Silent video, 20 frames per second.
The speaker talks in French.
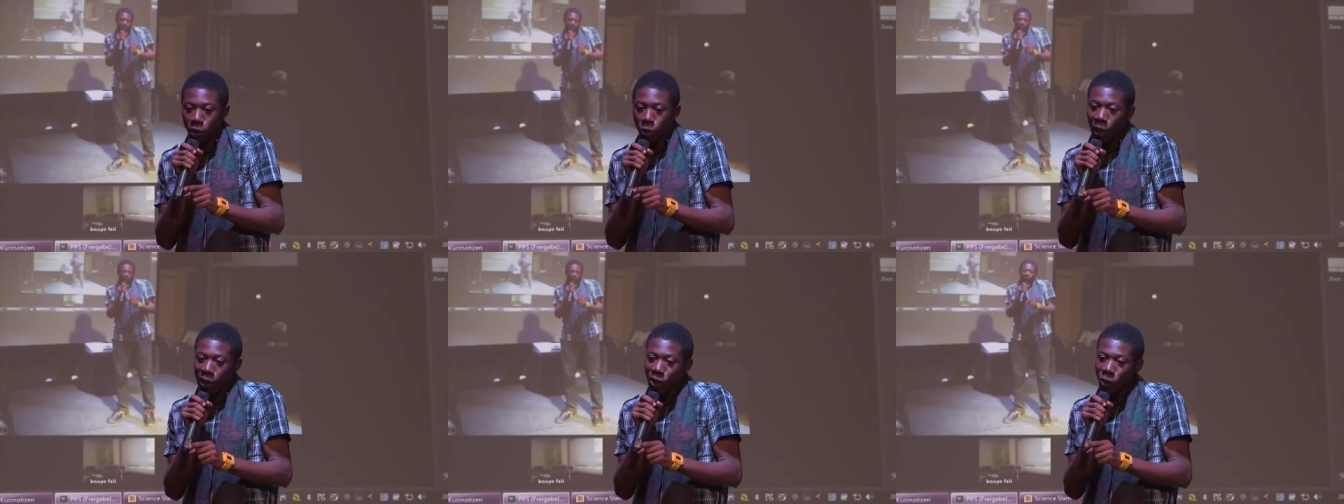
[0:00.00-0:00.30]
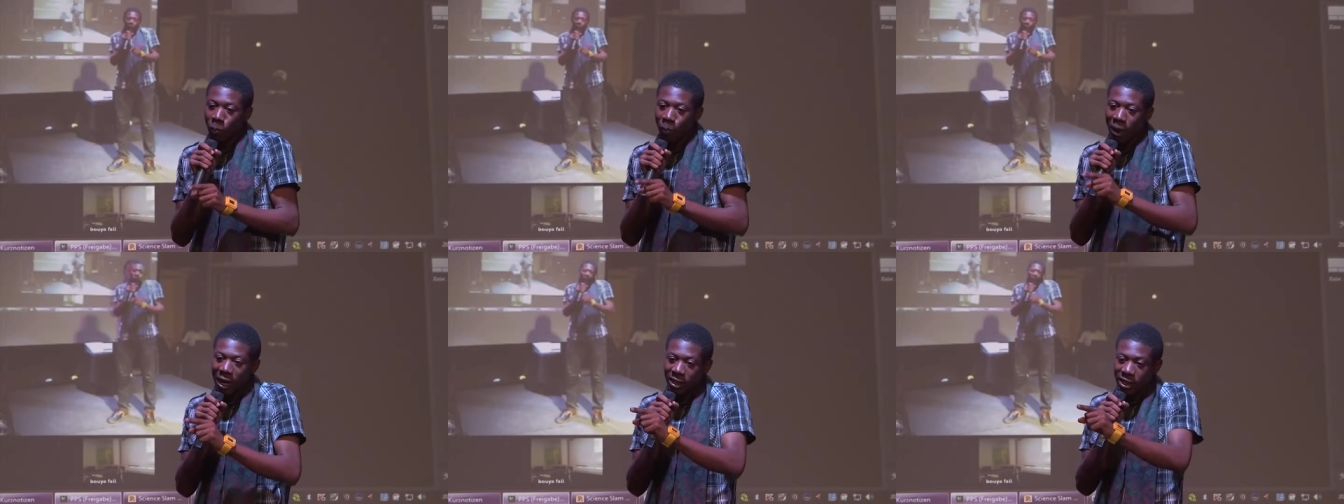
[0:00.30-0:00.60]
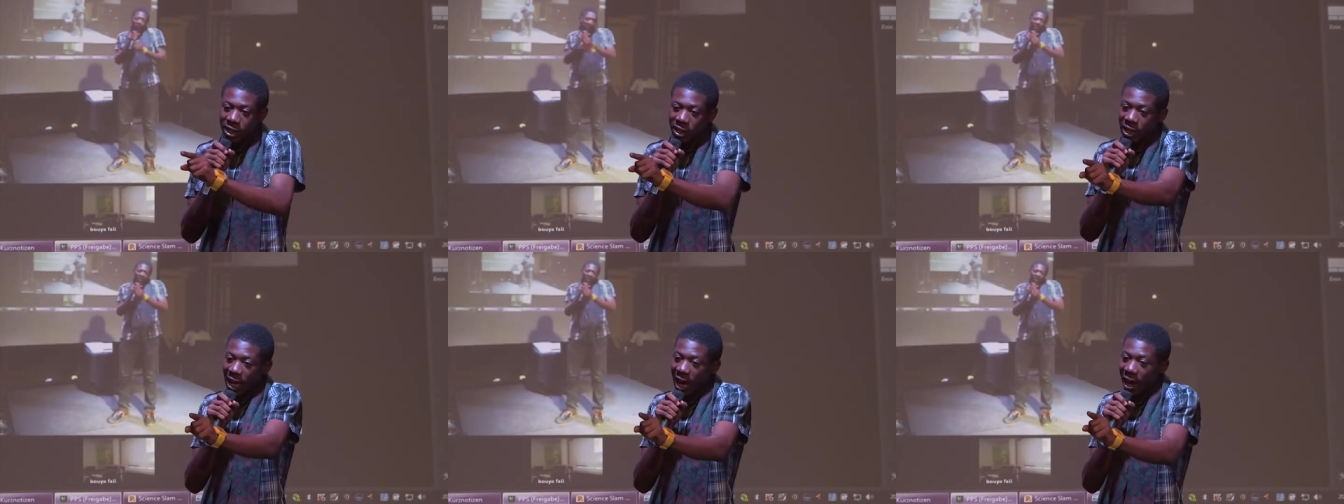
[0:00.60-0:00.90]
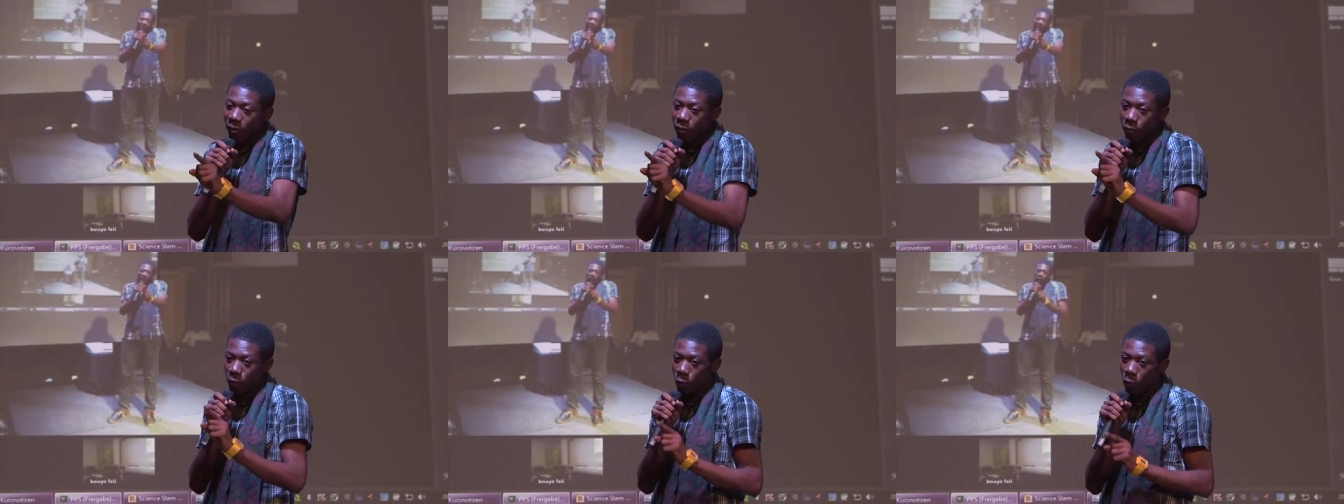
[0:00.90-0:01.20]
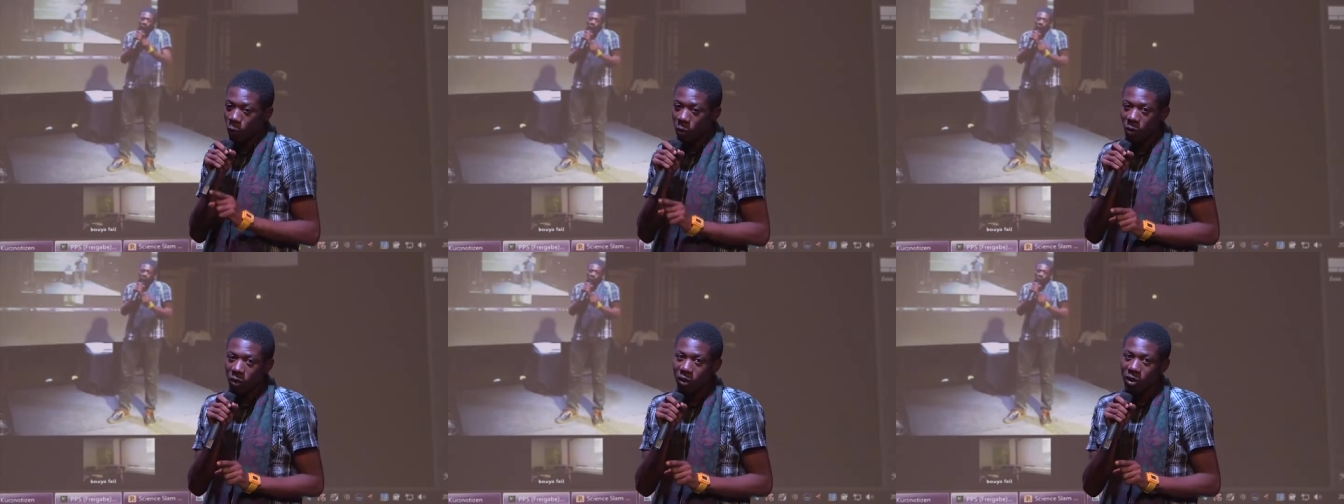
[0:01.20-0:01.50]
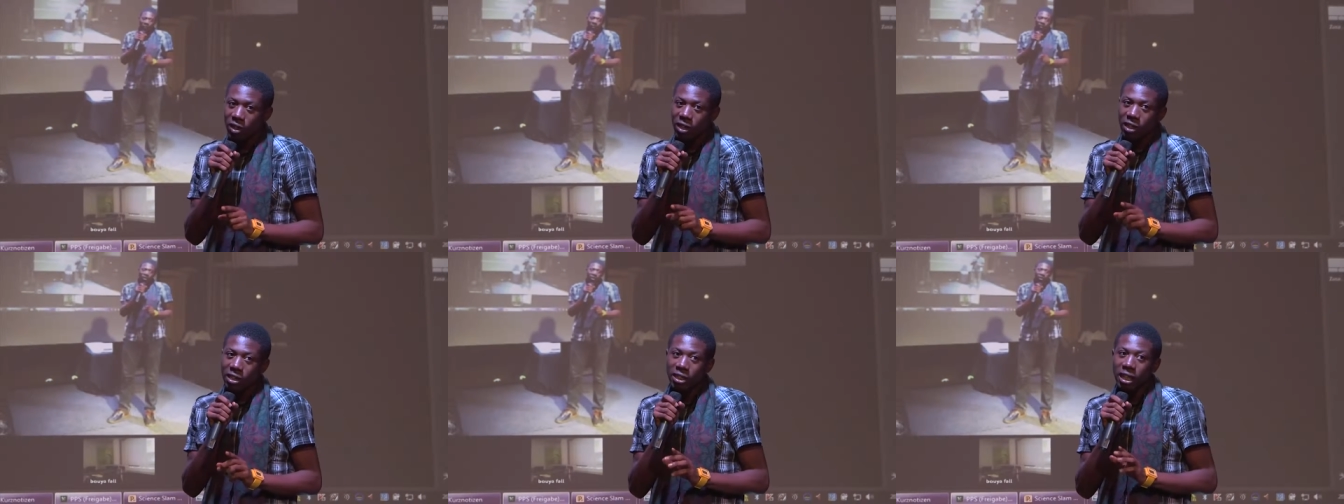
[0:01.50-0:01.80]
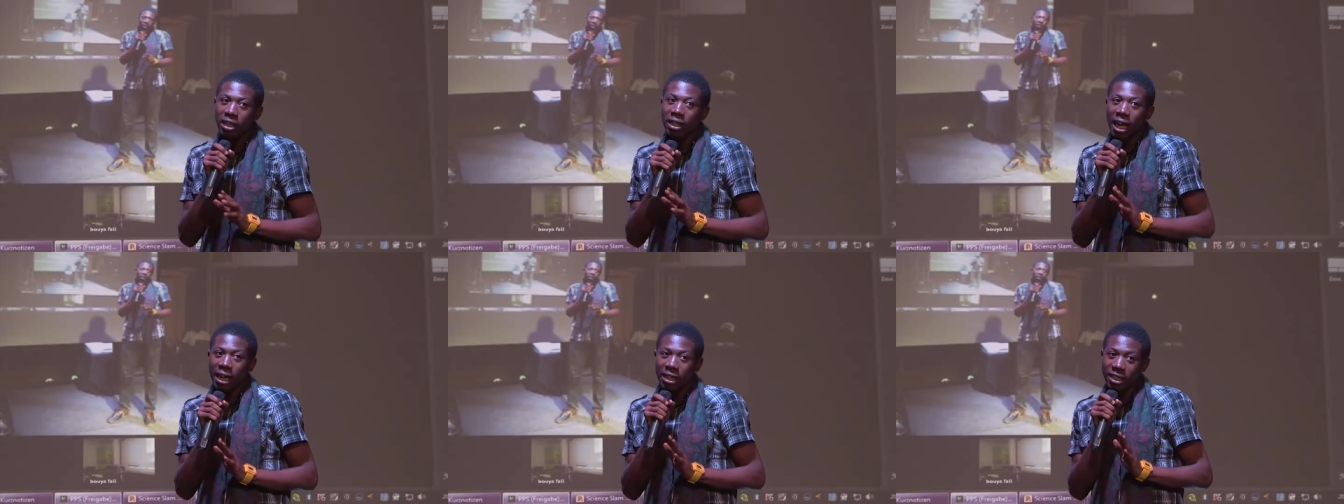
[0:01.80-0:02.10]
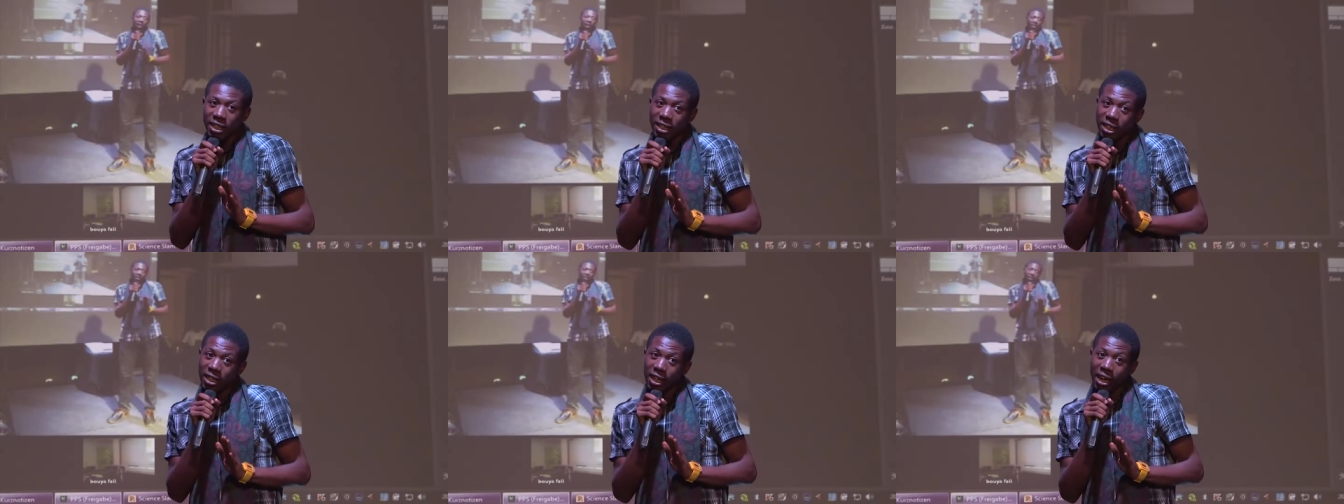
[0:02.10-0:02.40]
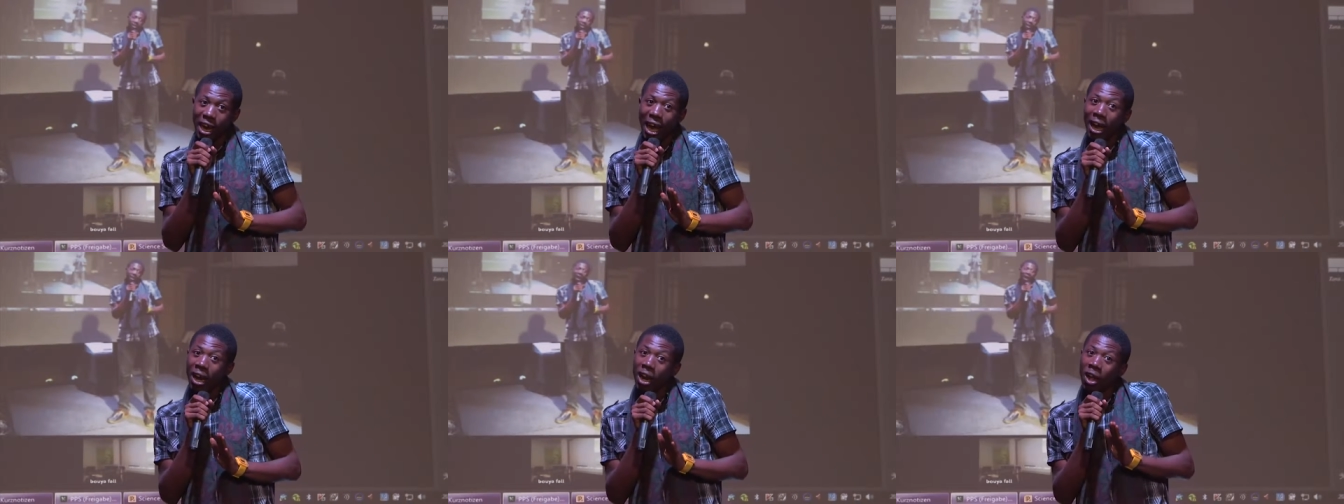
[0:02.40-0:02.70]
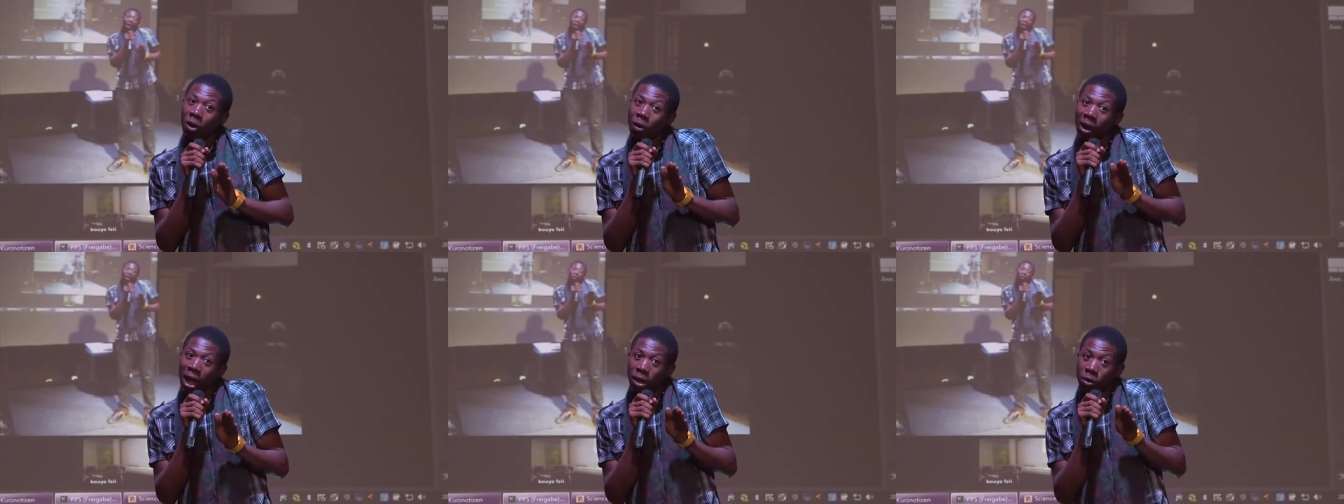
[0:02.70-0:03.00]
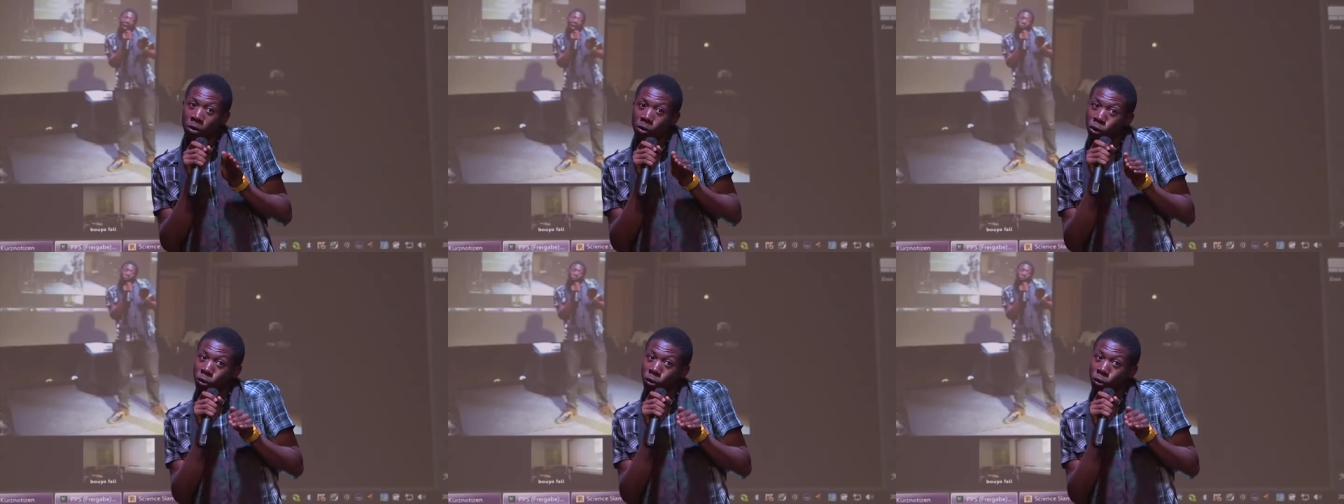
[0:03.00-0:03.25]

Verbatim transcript: toi tu pars chez Taflo, c'est-à-dire alors la tu